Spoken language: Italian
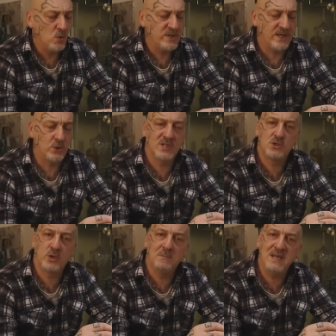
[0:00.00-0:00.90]
una
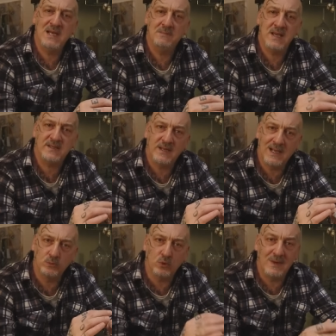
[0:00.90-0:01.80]
regolazione
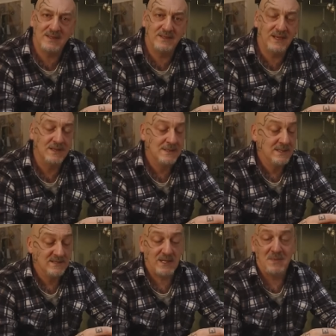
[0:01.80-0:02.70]
millimetrica, automatica,
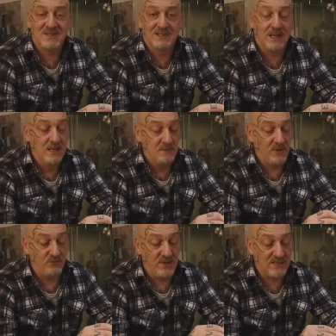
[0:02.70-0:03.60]
sarebbe stata
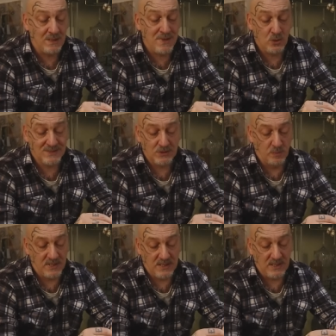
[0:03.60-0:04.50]
perfetta. Ma non
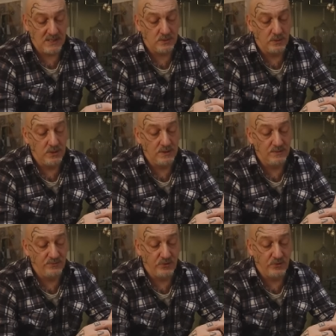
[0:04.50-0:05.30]
tanto perché con i